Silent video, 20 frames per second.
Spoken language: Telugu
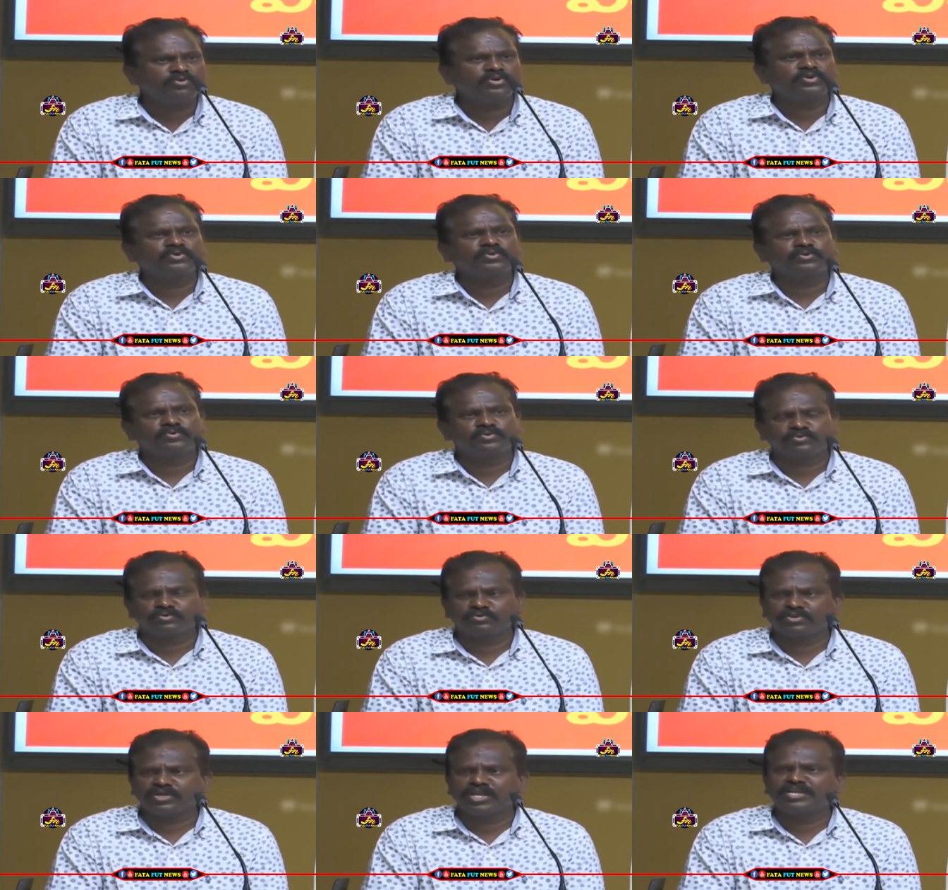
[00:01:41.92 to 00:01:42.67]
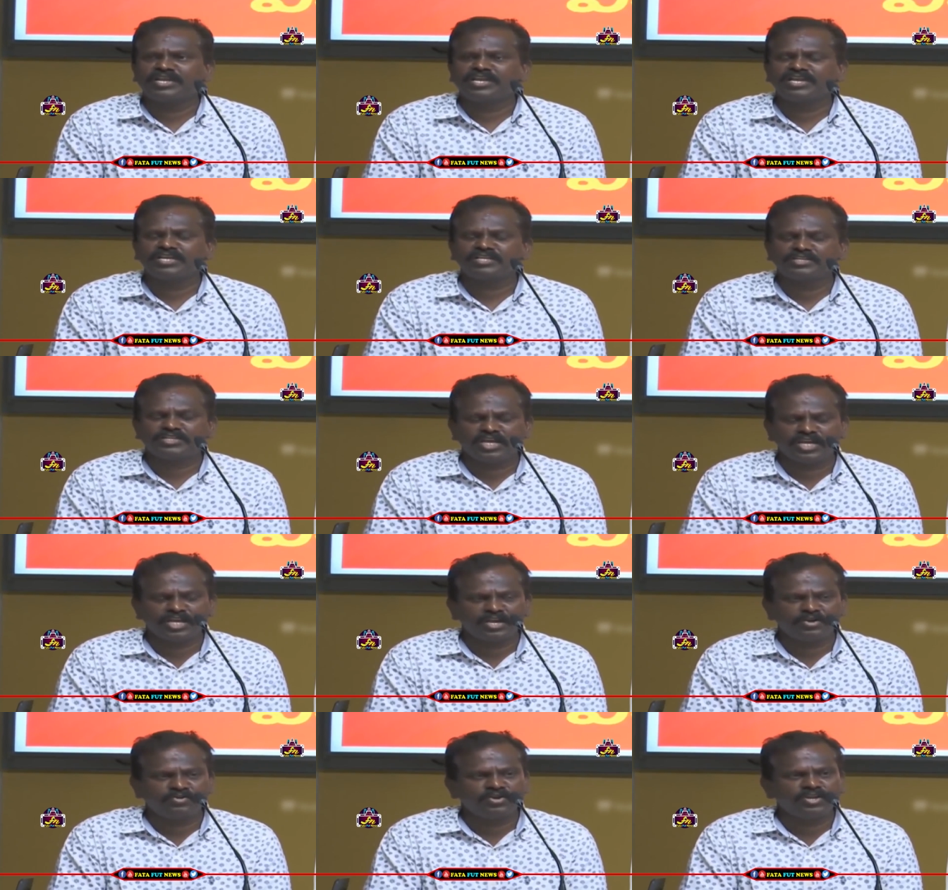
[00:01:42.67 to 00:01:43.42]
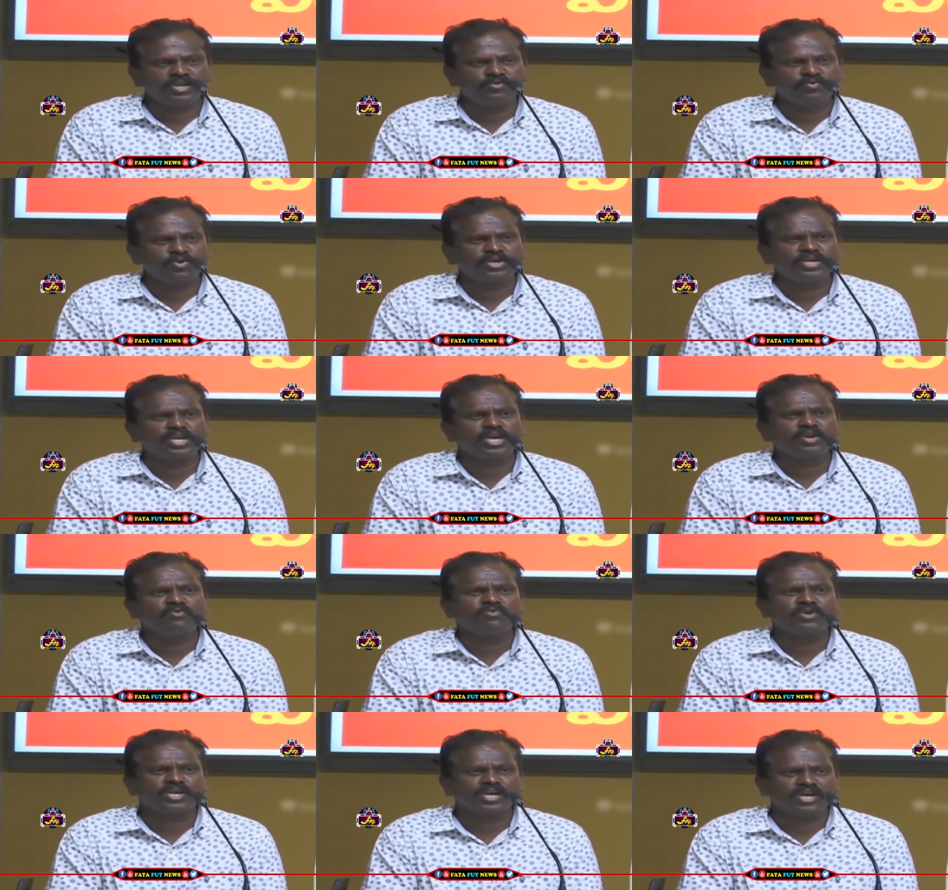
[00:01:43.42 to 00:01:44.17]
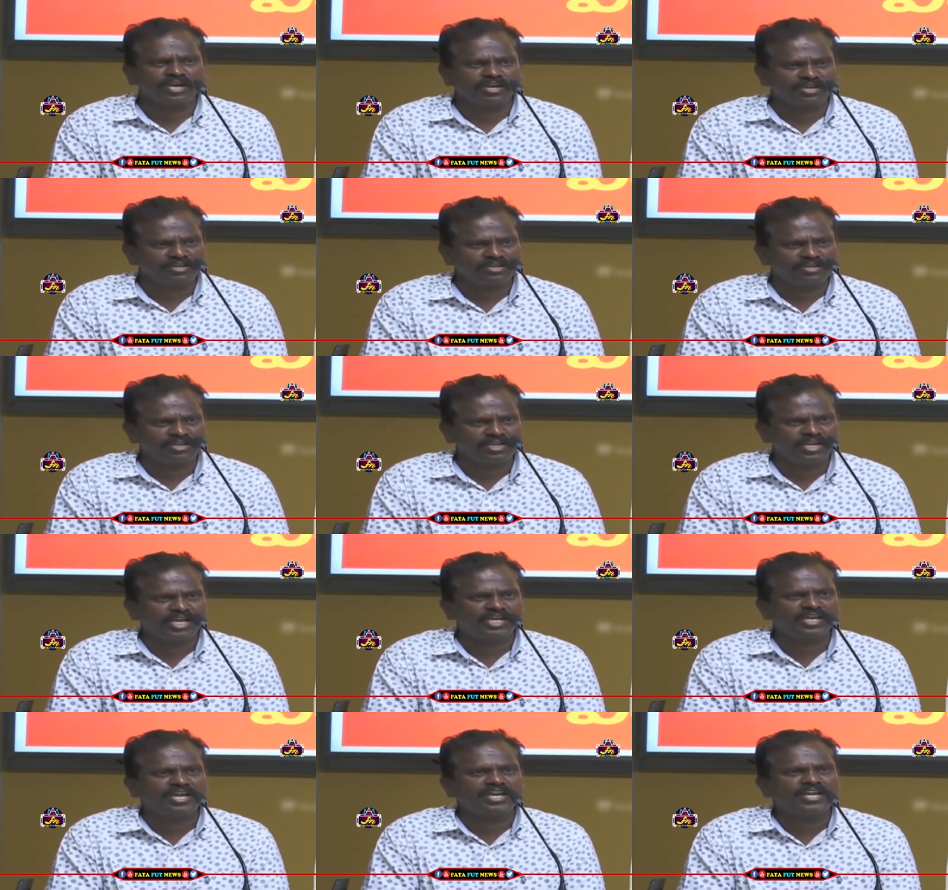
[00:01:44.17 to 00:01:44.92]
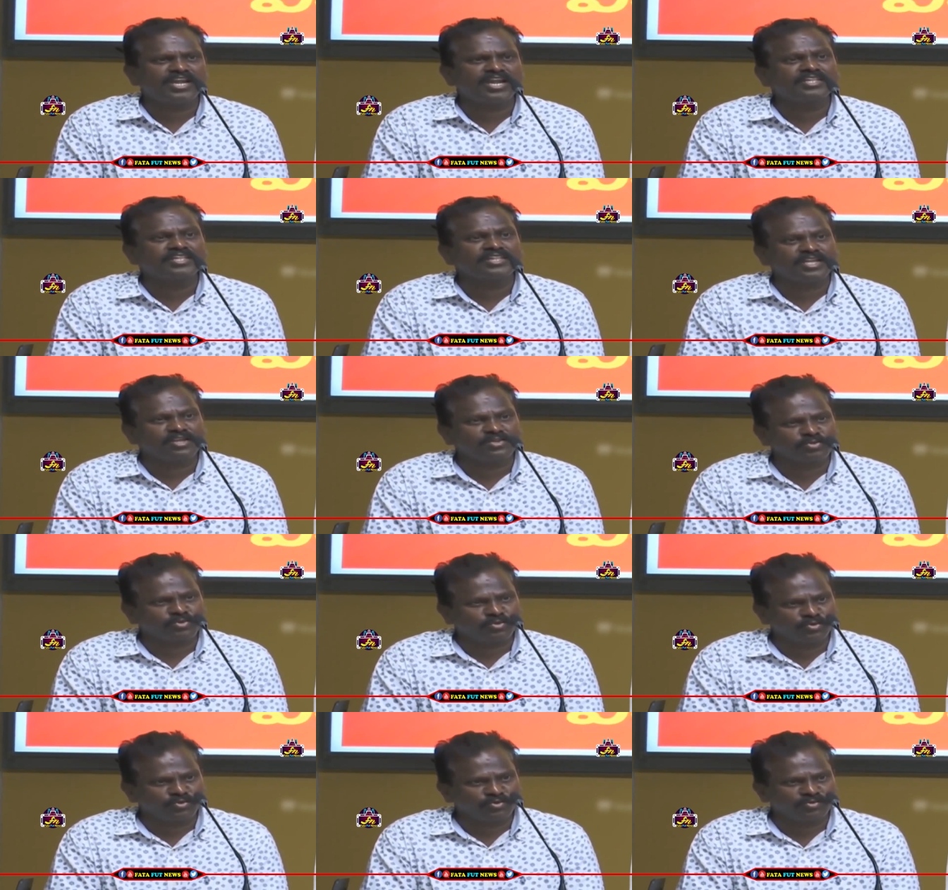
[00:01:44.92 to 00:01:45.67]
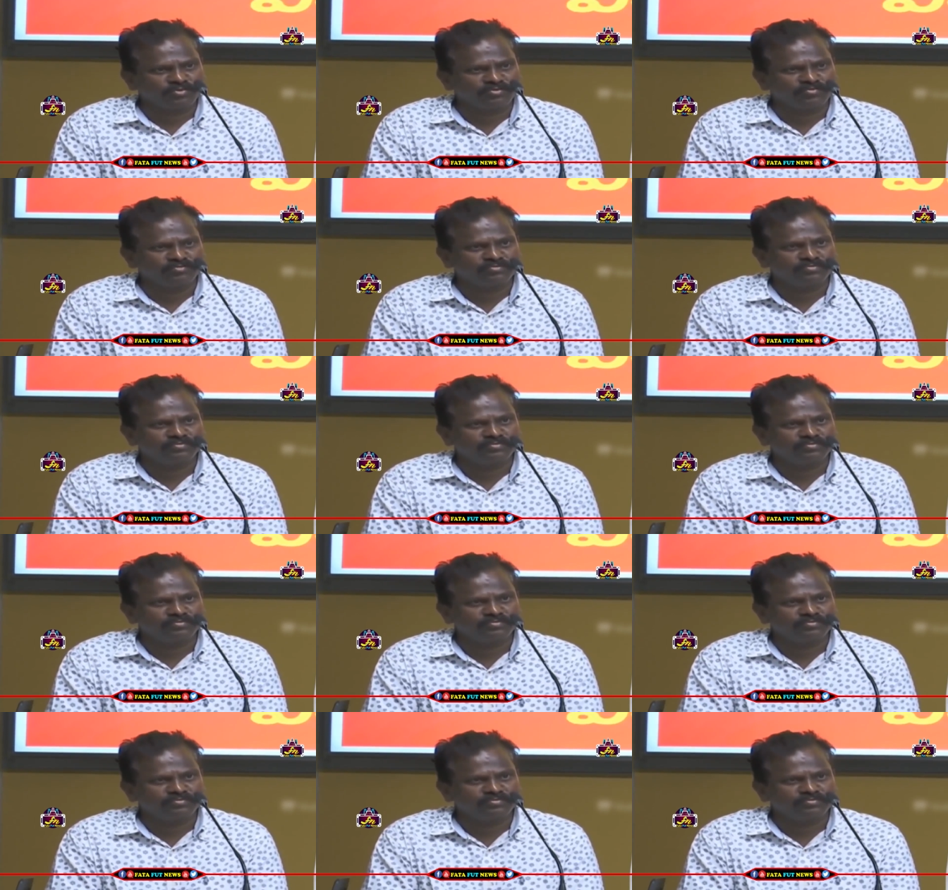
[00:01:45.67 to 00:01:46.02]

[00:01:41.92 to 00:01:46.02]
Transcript: ఎవడు నన్ను ఏం చేయలేడు అనే ఒకే ఒక లెక్కలేని తనంతో